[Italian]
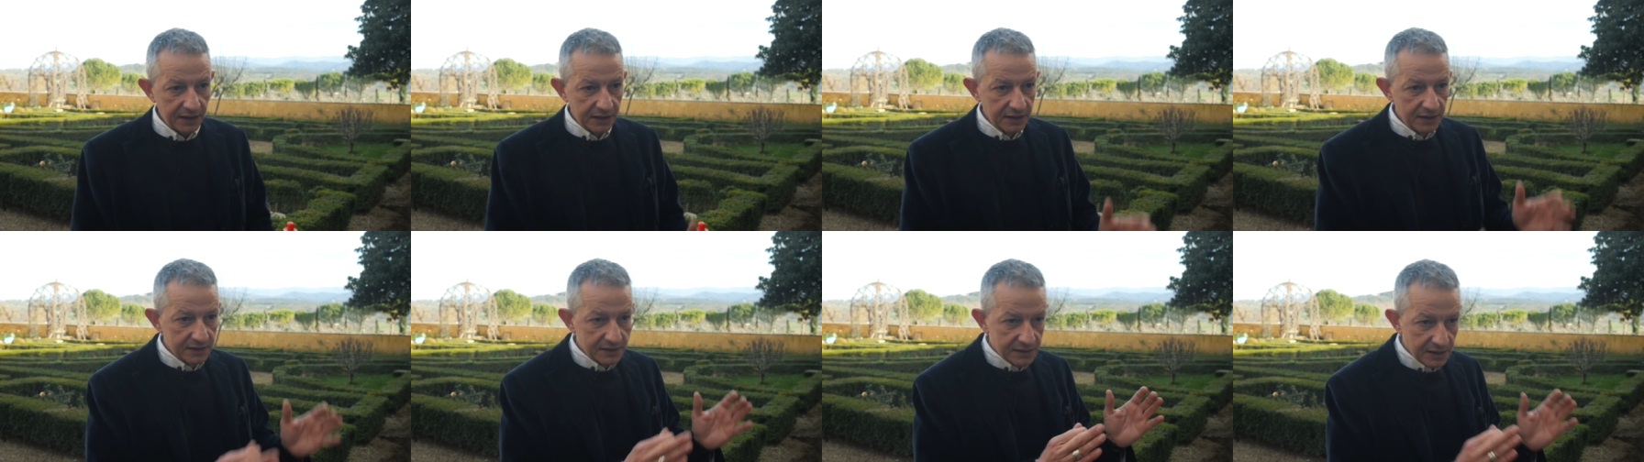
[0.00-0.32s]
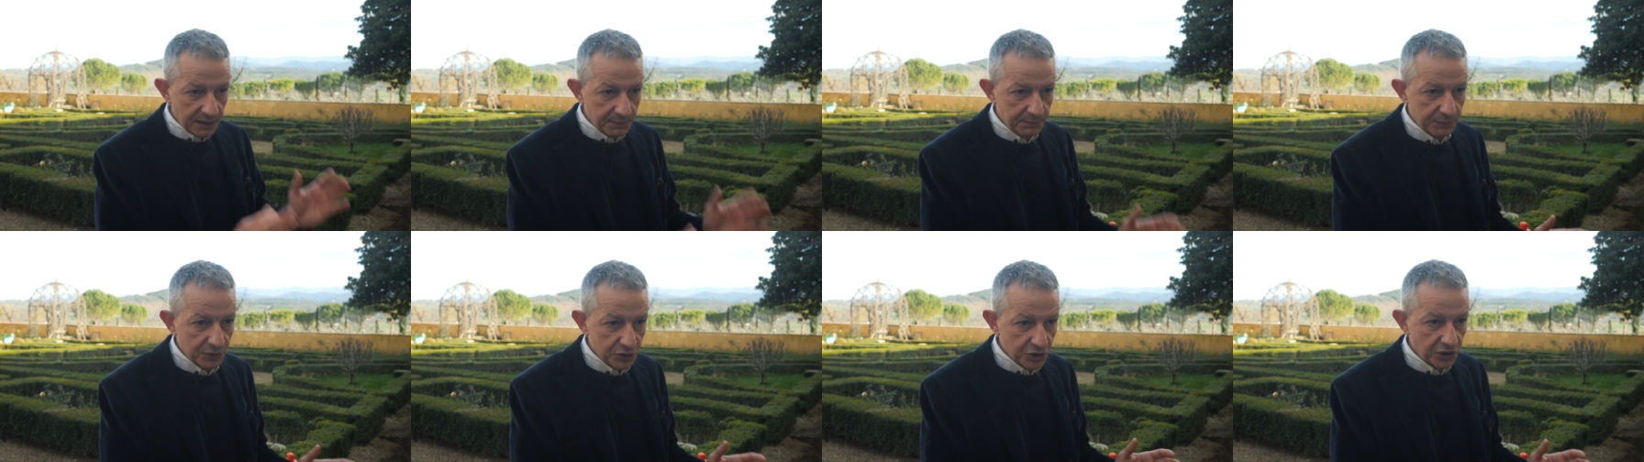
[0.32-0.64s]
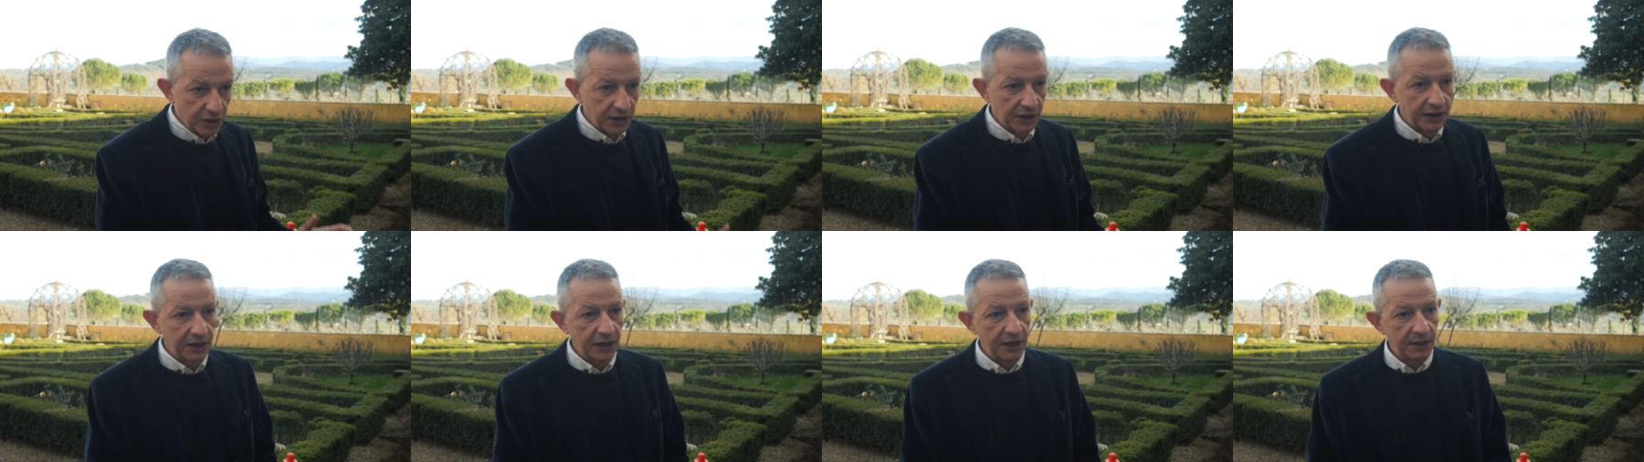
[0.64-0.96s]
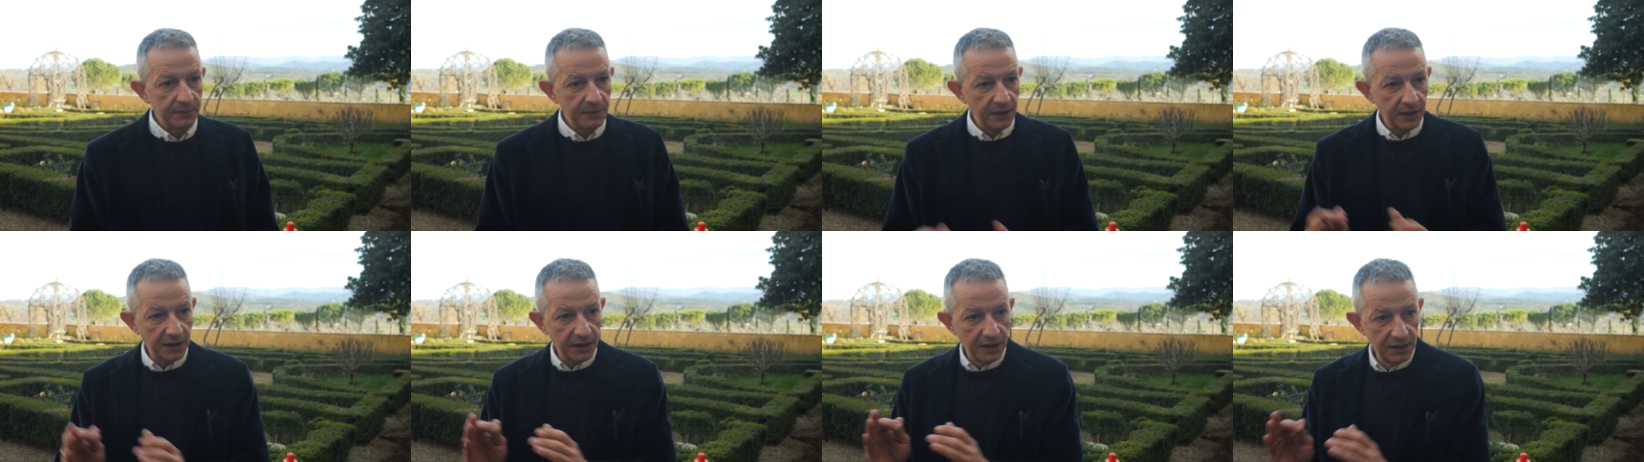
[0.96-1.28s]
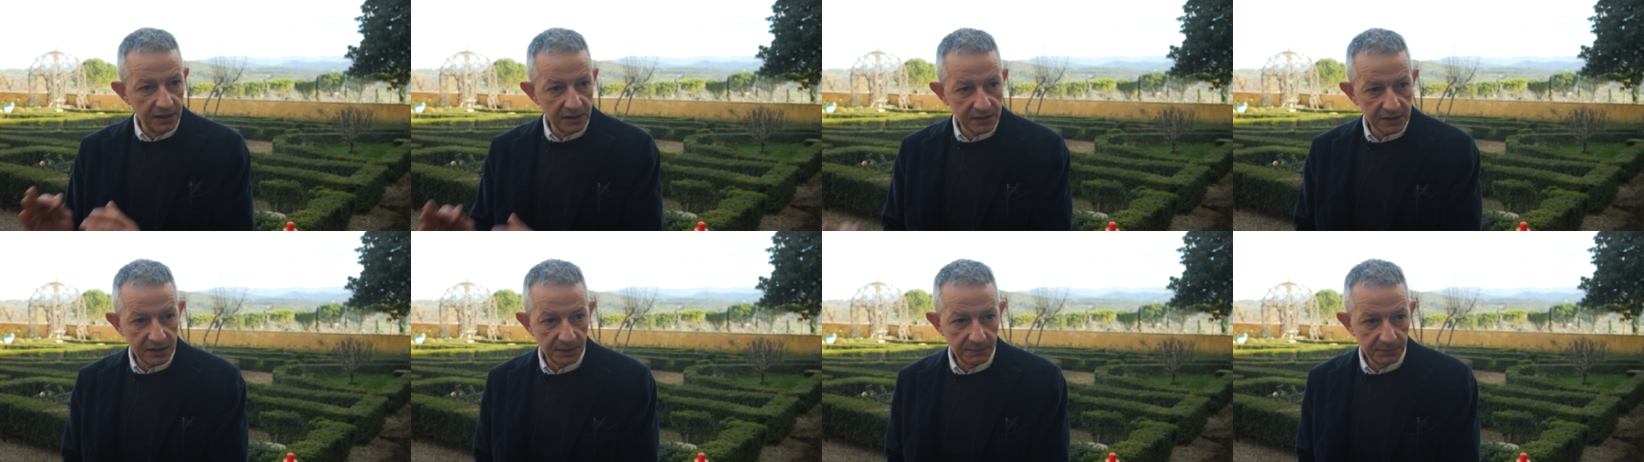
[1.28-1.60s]
il semplice letame e
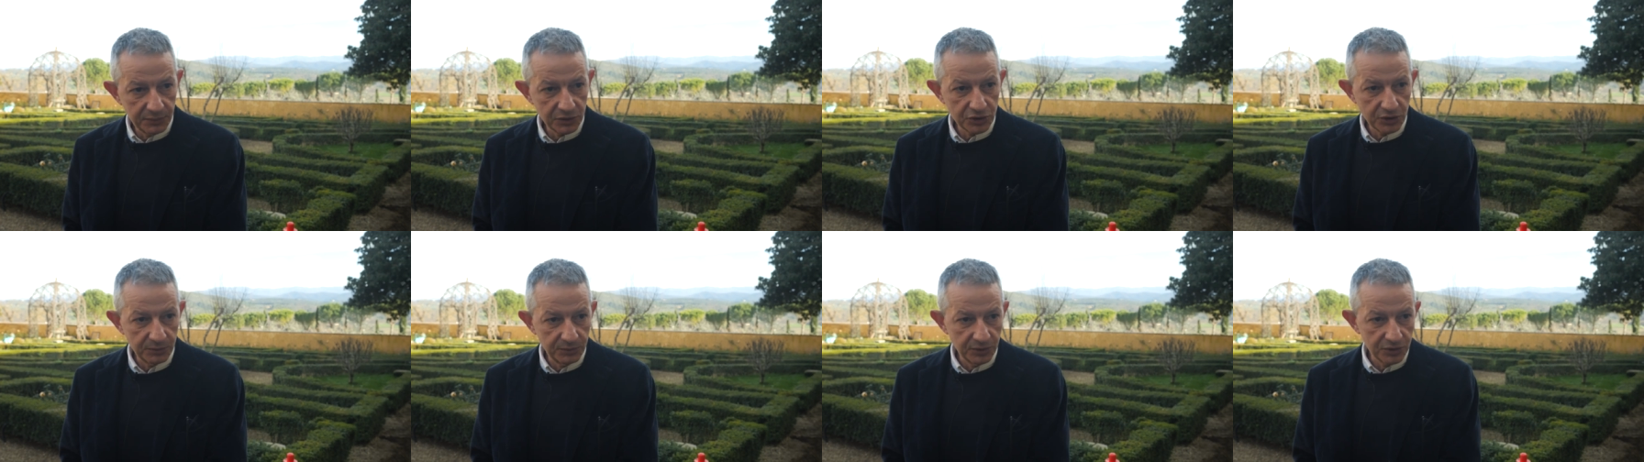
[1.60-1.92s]
il semplice